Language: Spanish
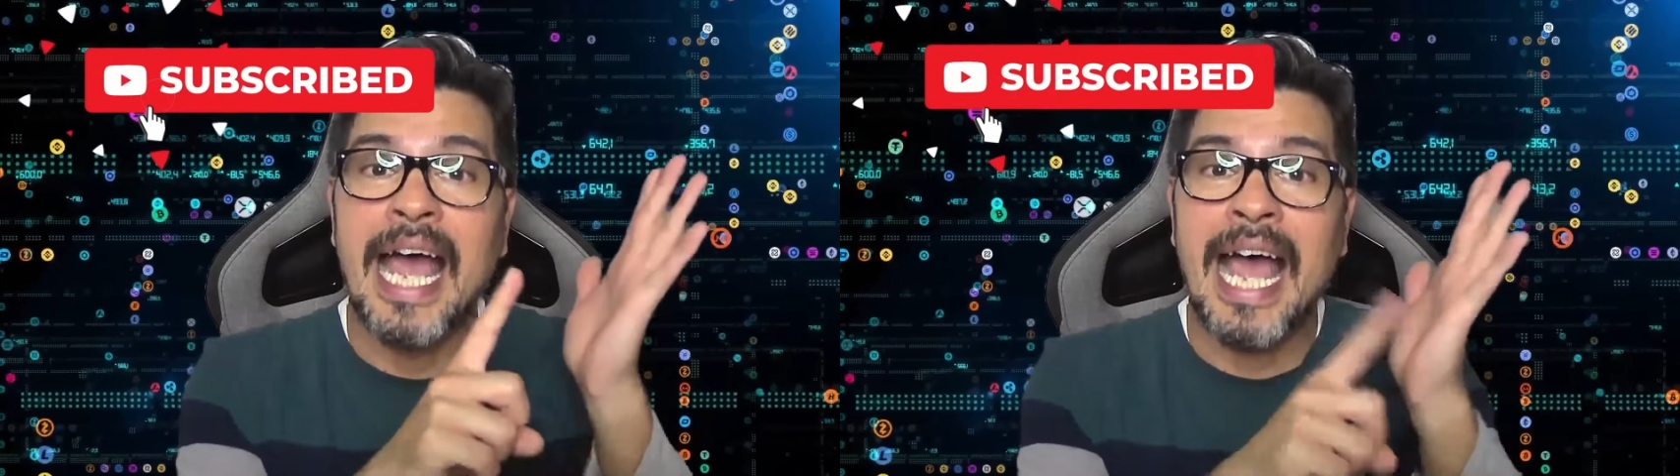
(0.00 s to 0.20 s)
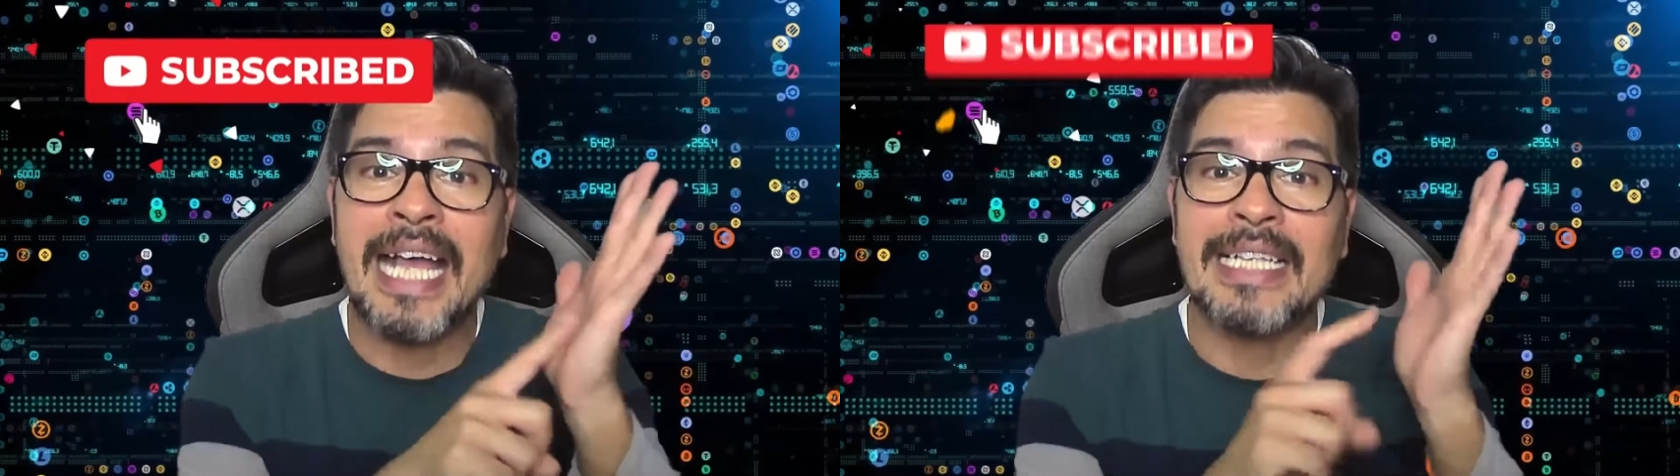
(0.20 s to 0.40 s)

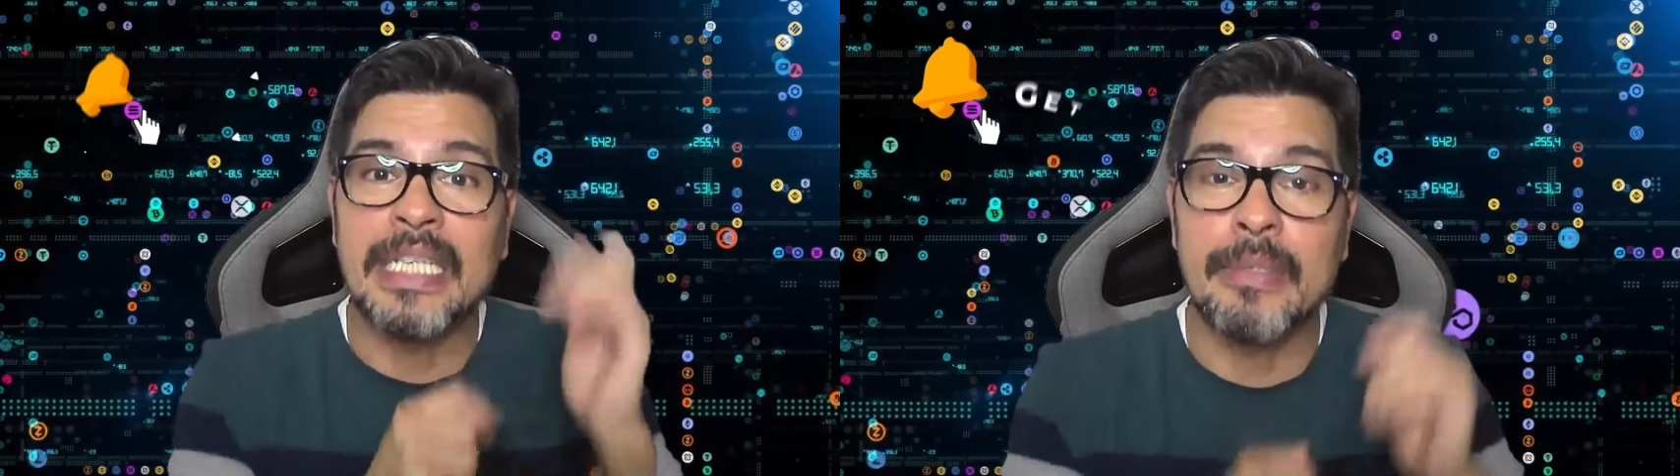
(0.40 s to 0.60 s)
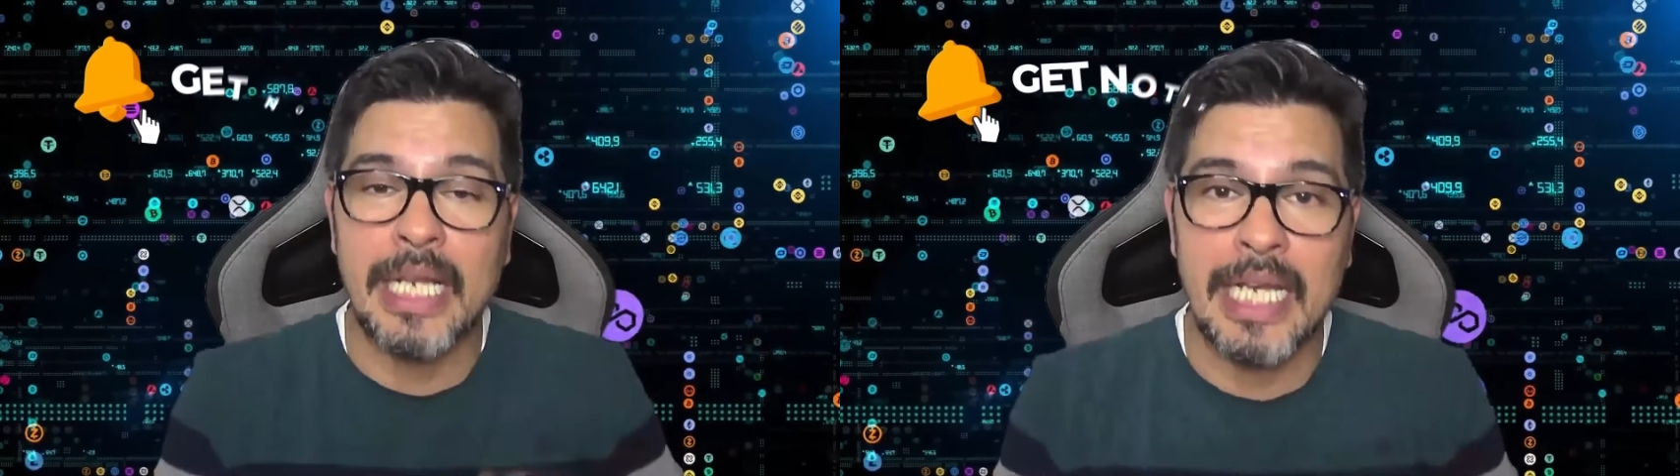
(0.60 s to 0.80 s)

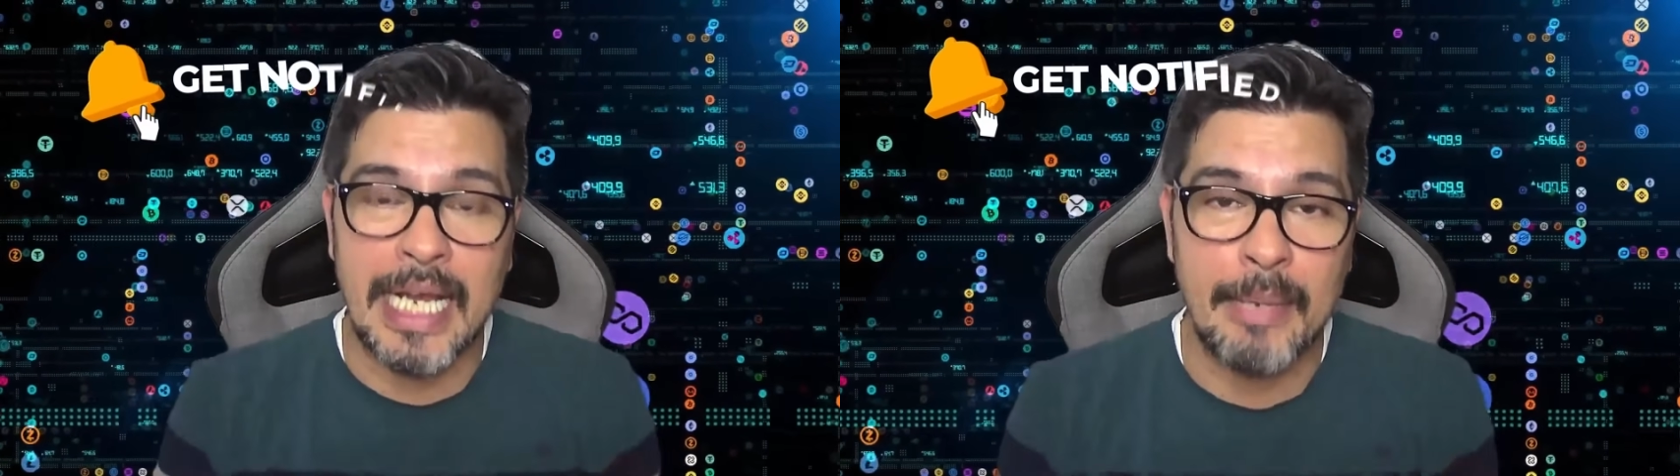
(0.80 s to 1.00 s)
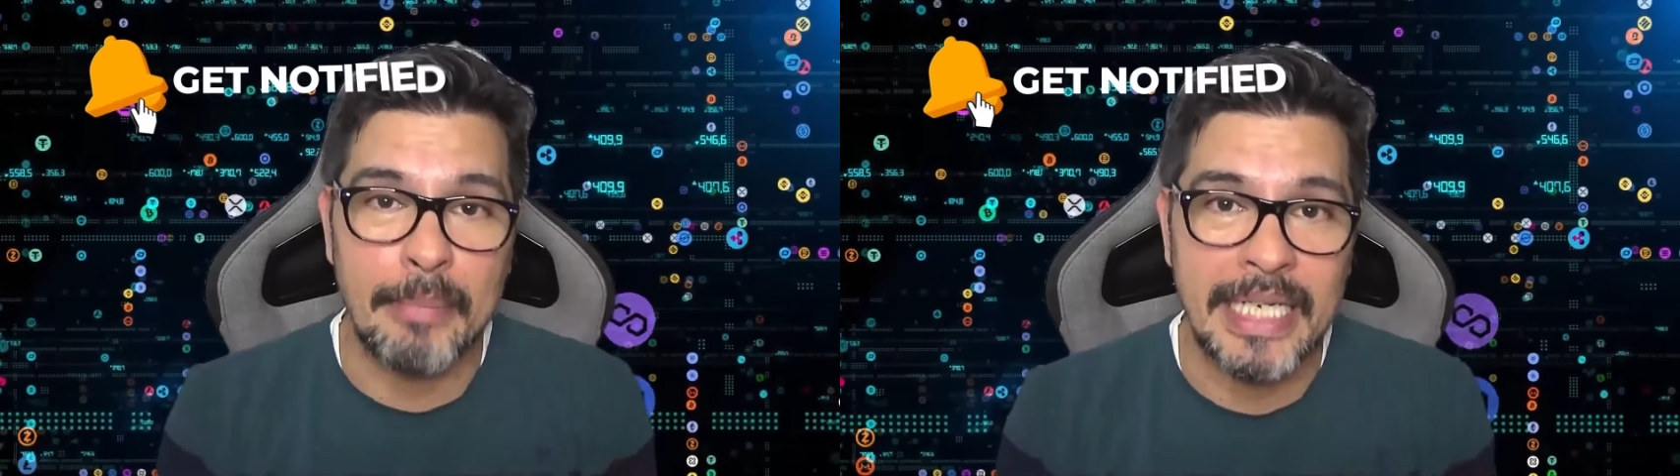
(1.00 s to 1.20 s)
activaras la
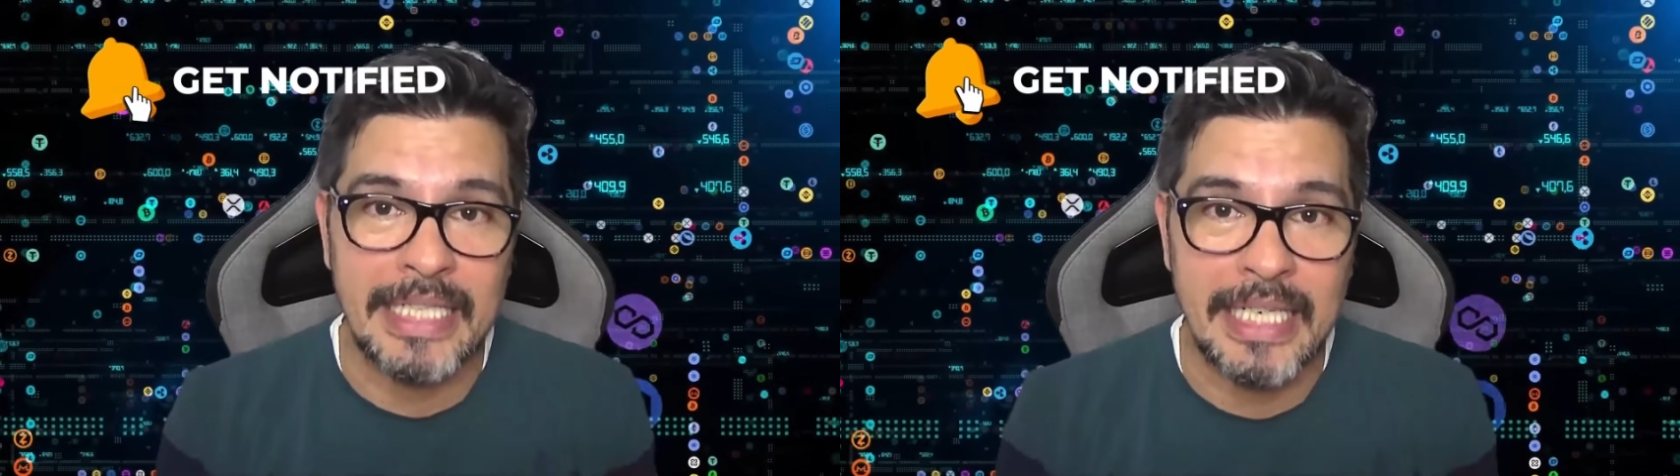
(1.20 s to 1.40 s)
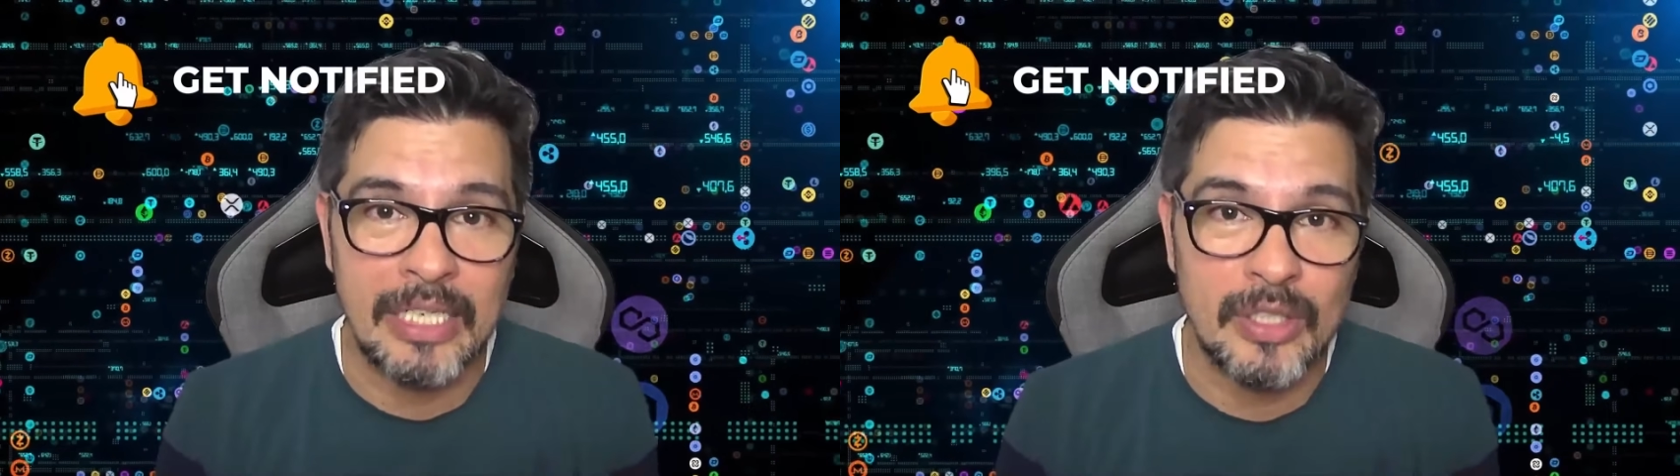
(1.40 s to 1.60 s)

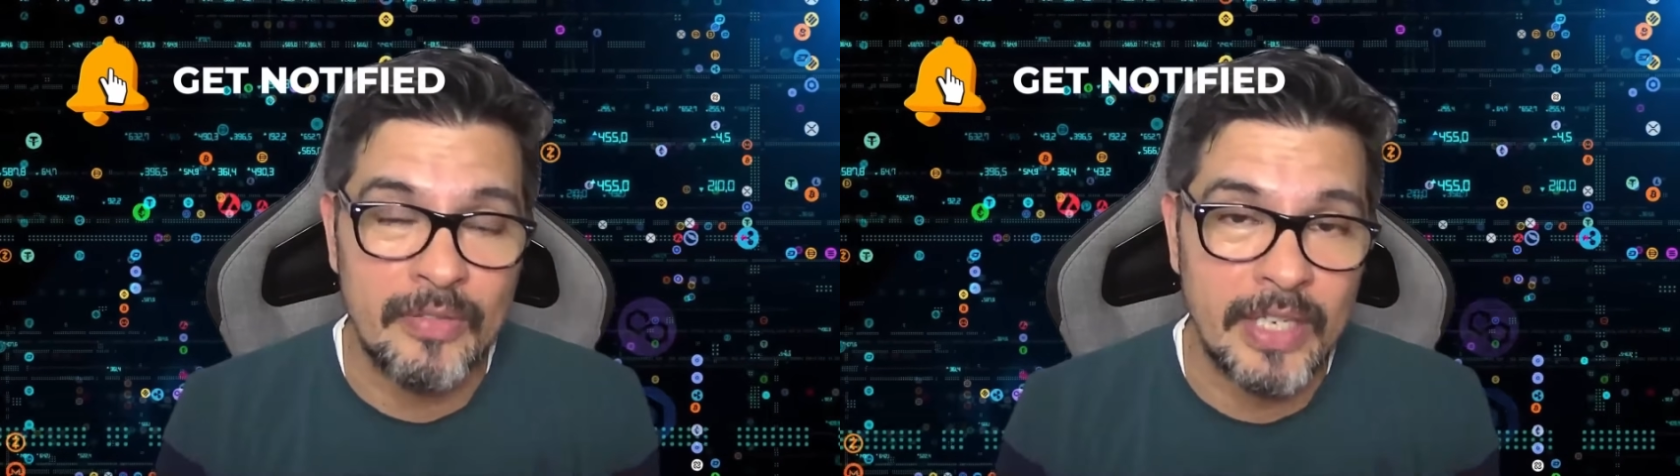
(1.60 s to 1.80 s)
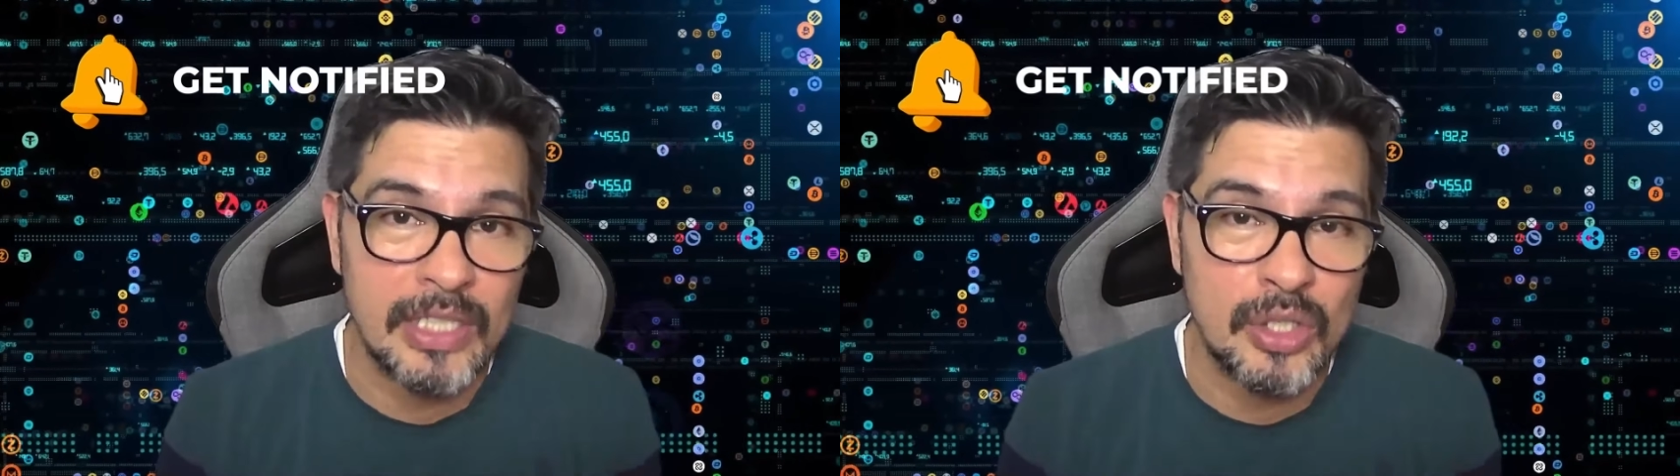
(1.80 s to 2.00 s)
campanita de las
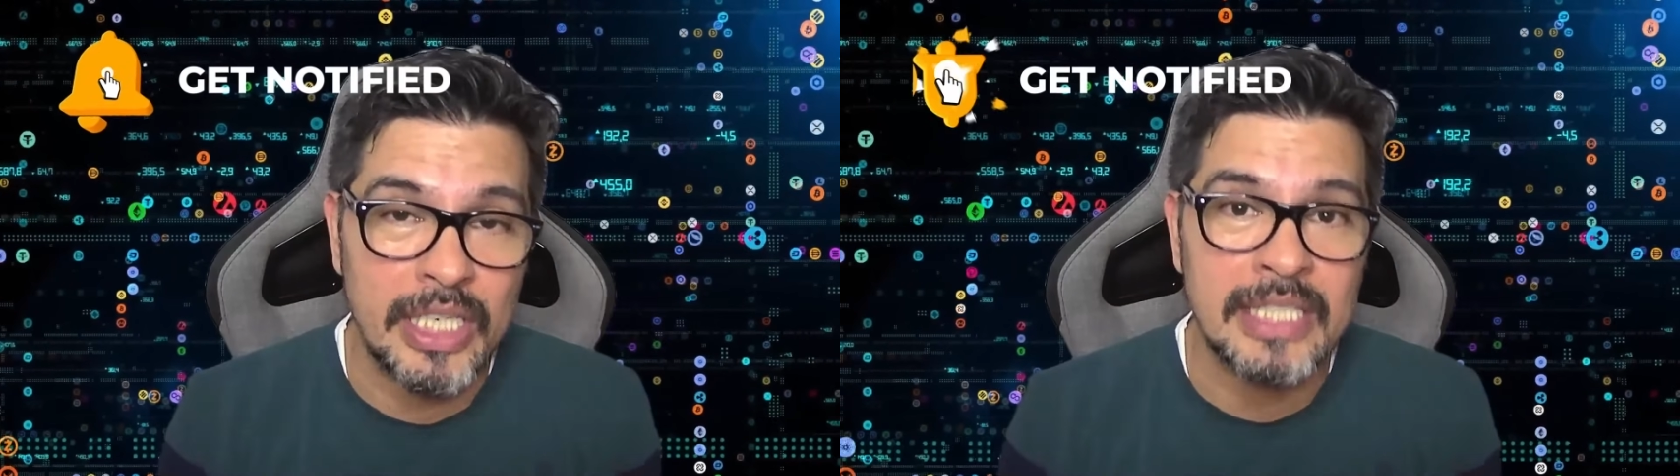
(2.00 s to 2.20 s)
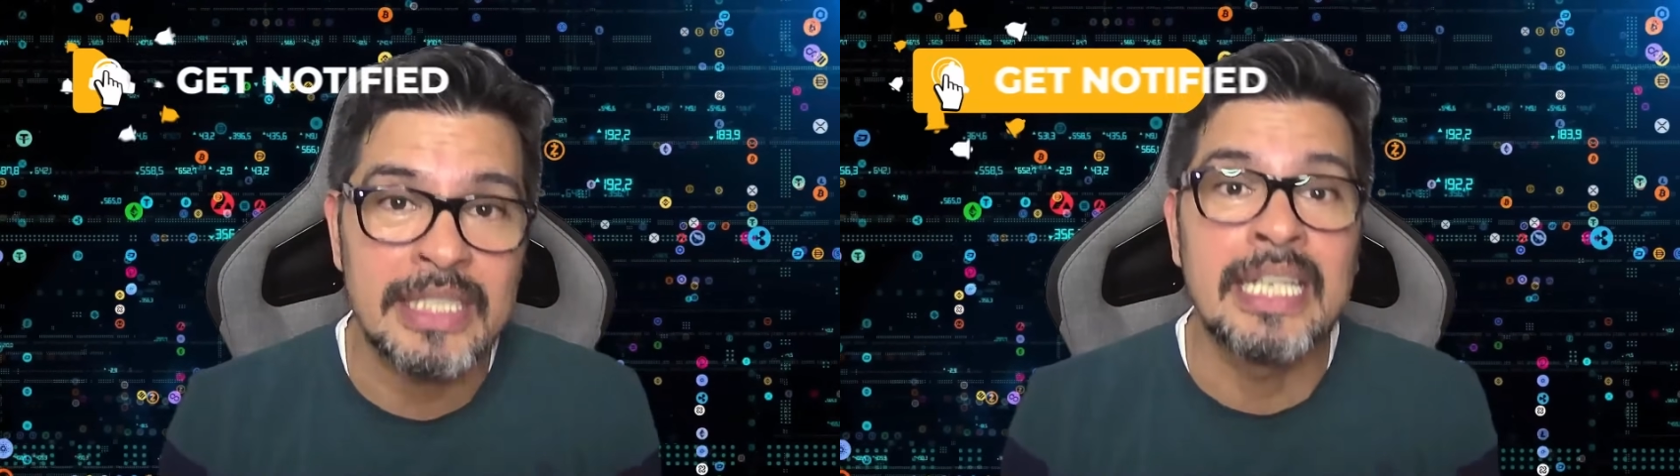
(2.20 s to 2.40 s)
notificaciones